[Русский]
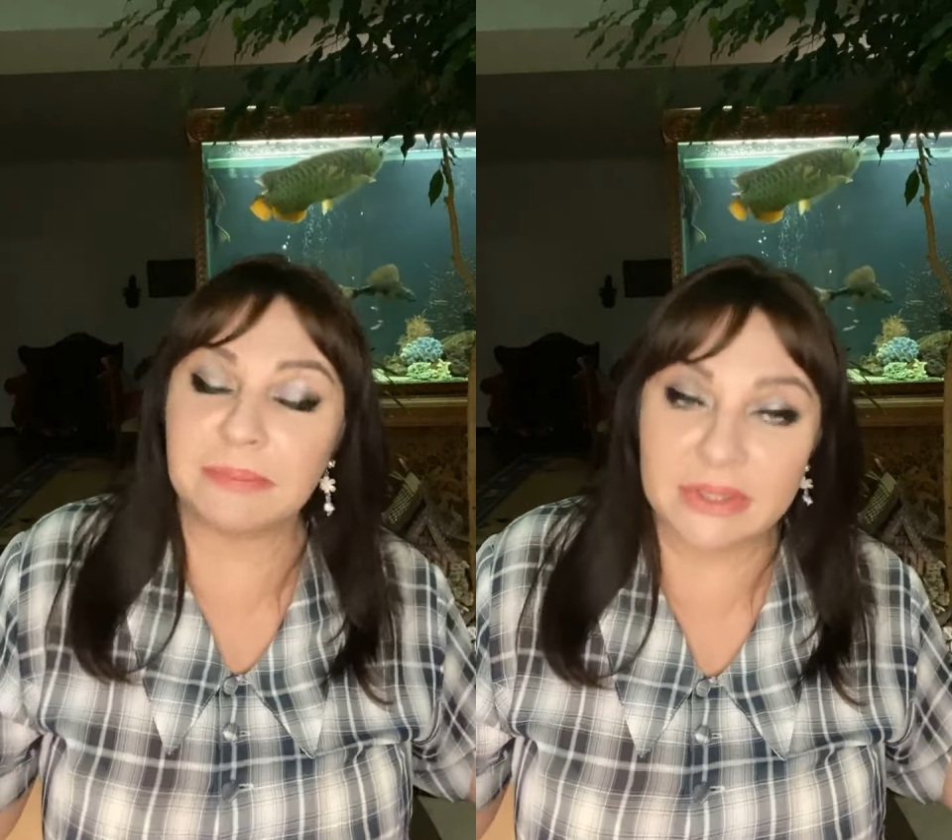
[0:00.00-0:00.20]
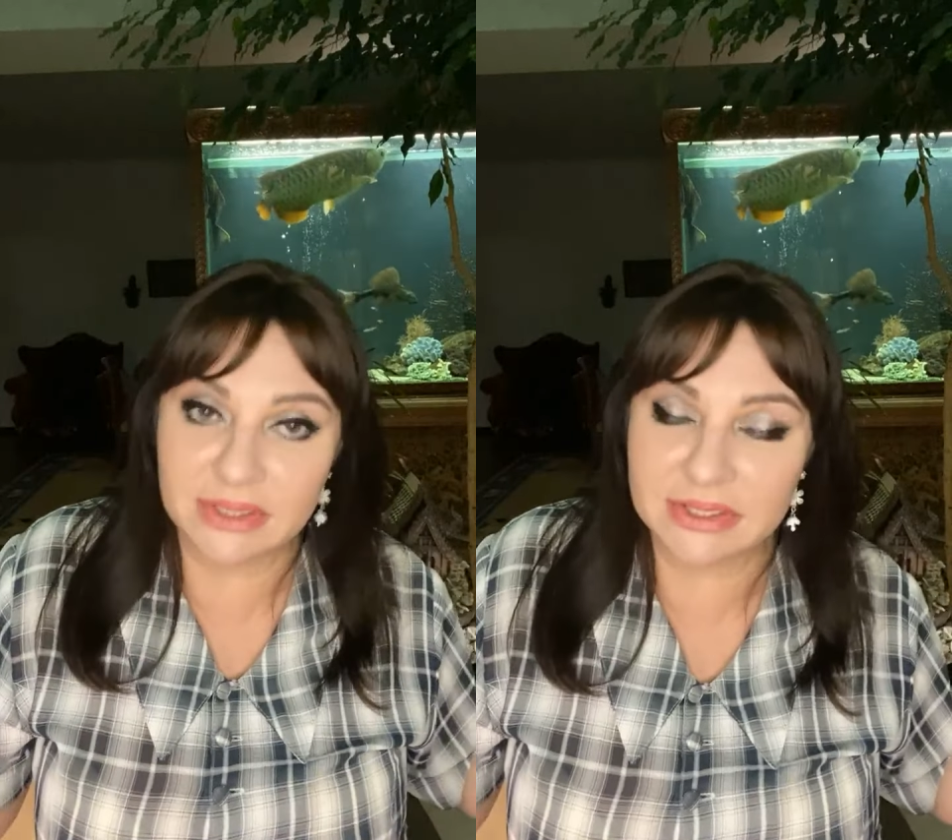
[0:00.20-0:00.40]
не
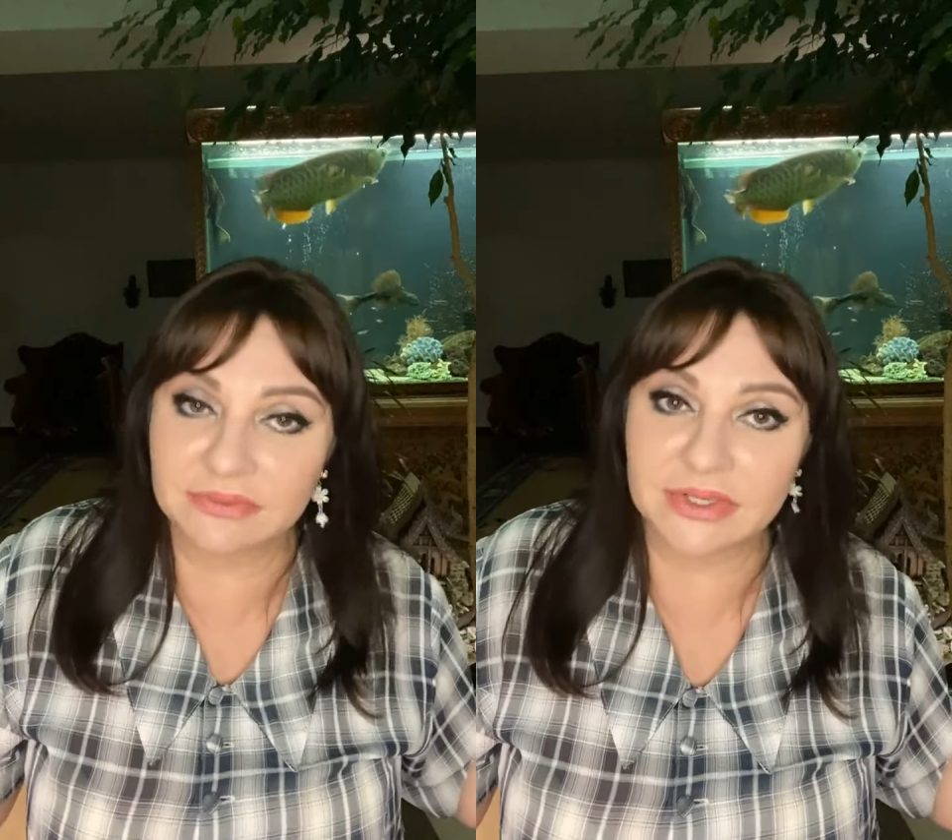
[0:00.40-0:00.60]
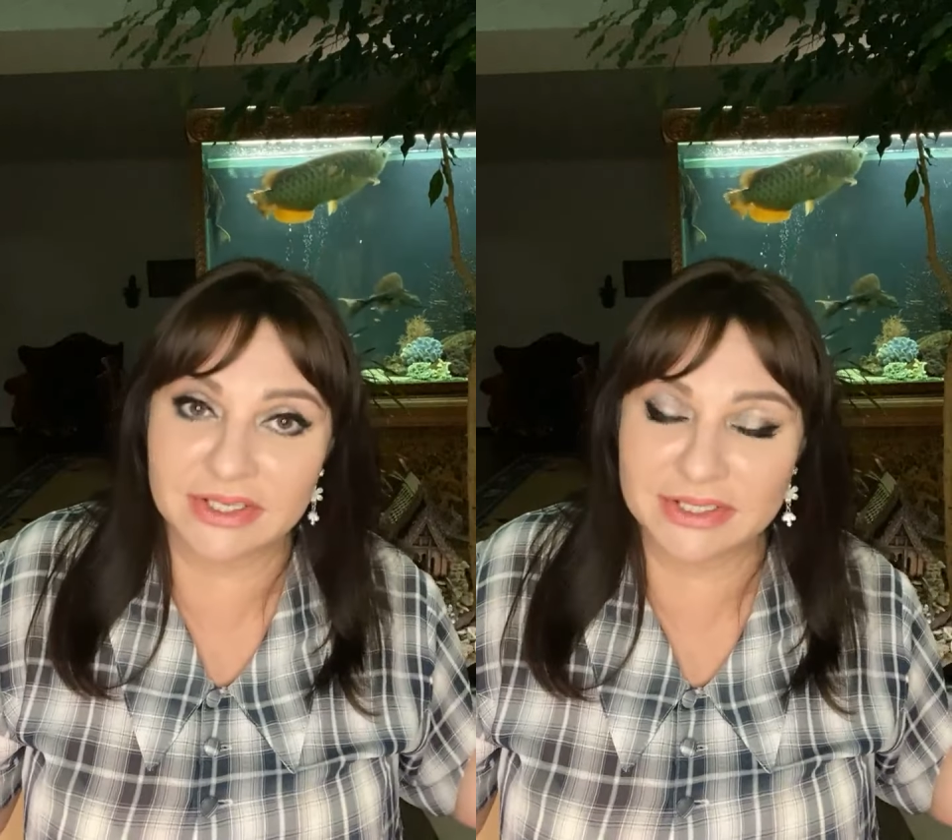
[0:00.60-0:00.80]

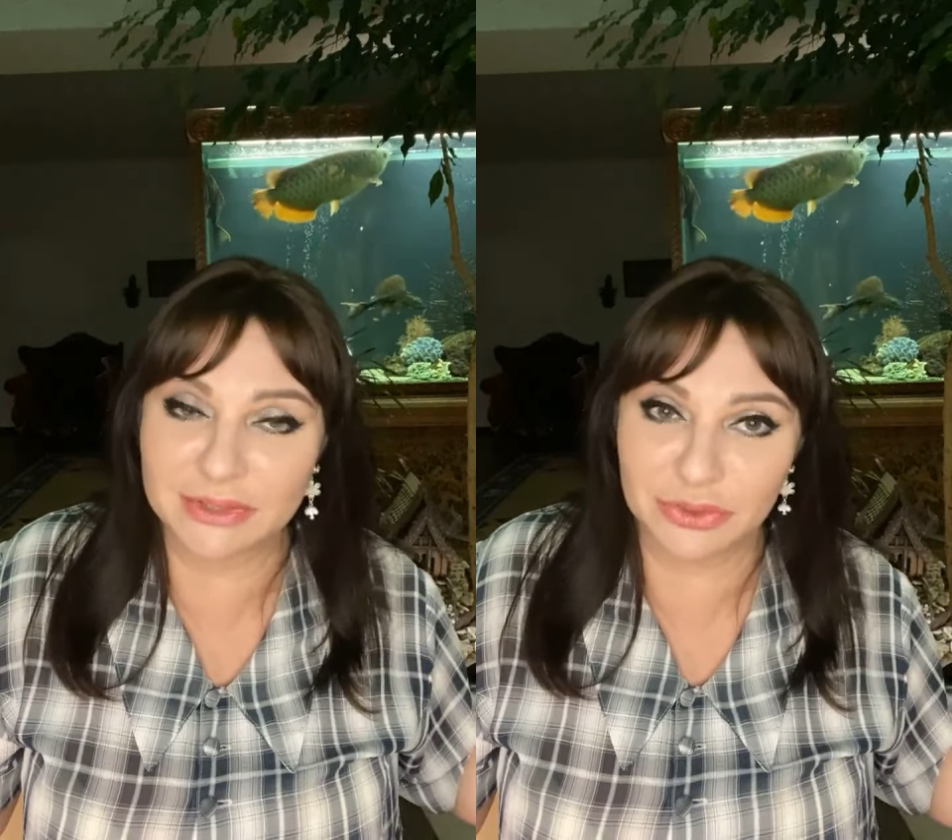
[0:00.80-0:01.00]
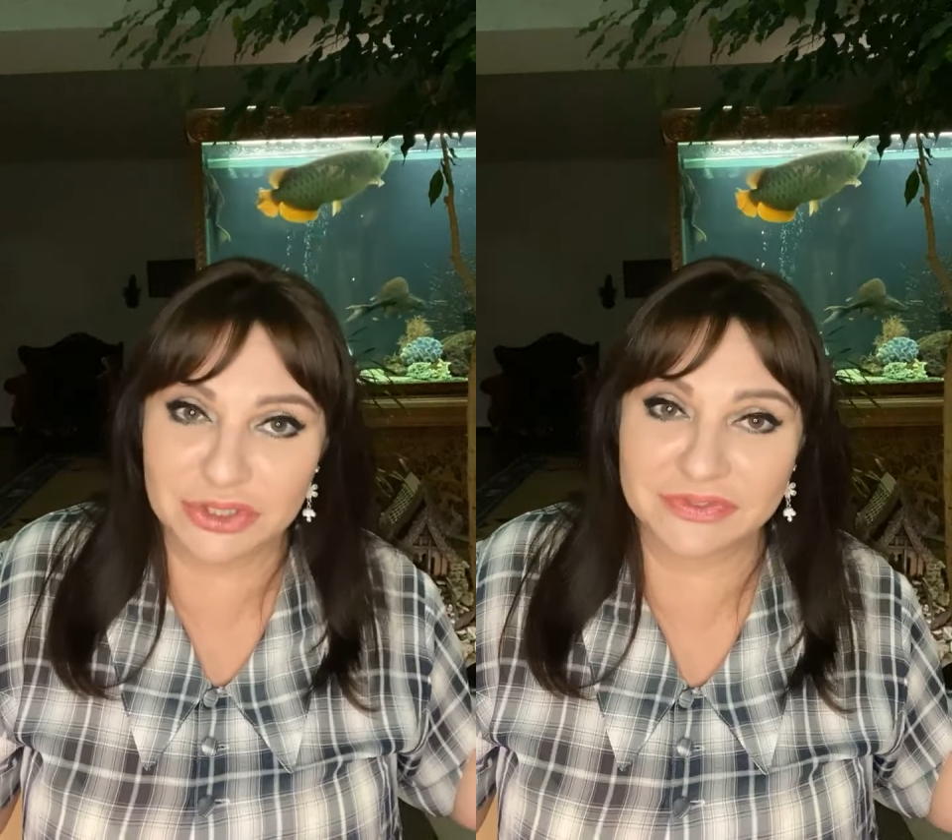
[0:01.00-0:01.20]
принято
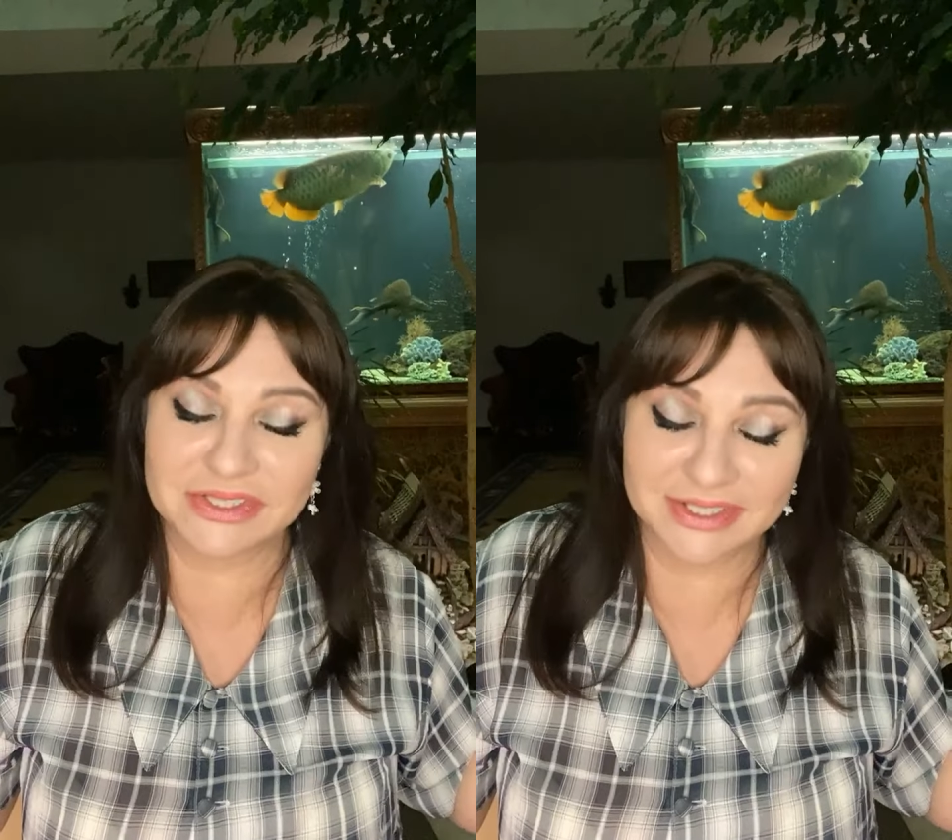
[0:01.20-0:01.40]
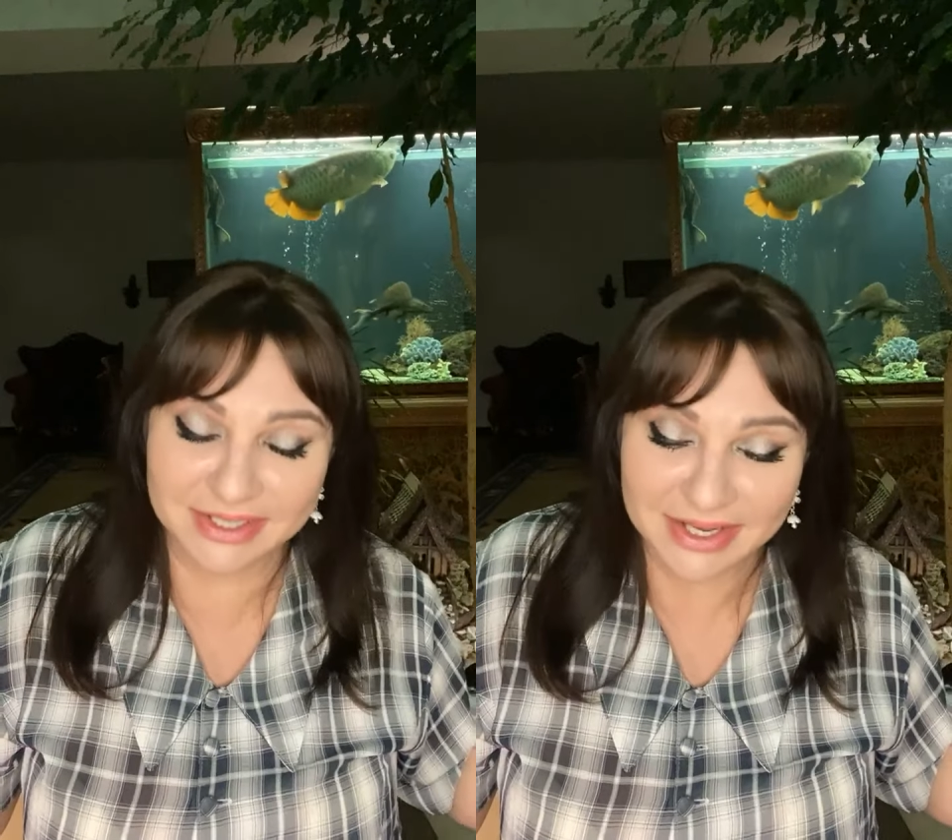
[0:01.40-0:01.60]
выглядеть лучше
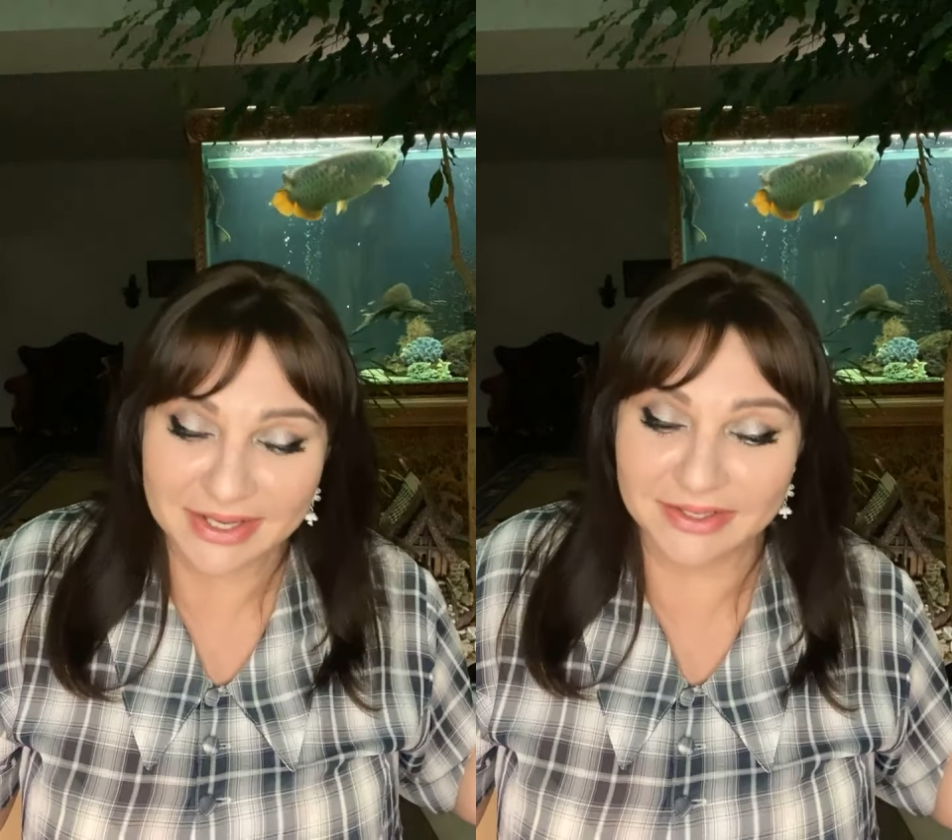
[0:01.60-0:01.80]
всех.